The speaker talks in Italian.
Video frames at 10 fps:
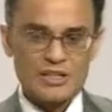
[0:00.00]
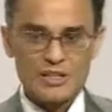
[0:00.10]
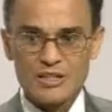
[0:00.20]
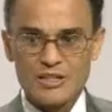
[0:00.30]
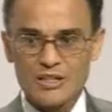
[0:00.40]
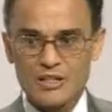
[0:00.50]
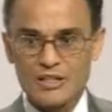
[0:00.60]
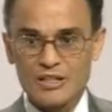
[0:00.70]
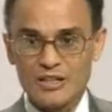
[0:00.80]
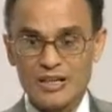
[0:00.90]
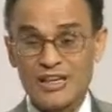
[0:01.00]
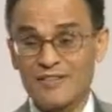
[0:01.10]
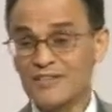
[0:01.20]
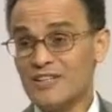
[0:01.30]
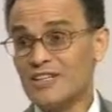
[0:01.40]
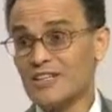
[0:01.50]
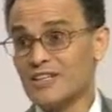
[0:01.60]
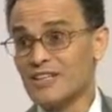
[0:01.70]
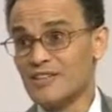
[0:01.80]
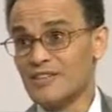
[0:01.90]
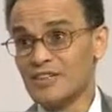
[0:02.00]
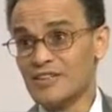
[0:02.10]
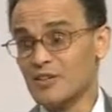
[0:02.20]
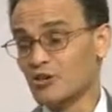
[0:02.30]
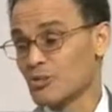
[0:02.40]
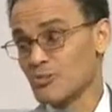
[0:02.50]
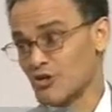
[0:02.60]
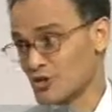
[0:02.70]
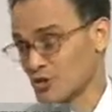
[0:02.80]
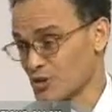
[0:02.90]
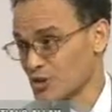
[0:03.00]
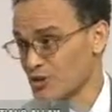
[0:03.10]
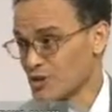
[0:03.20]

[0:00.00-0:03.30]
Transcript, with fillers: eh, alla fine diventa una missione,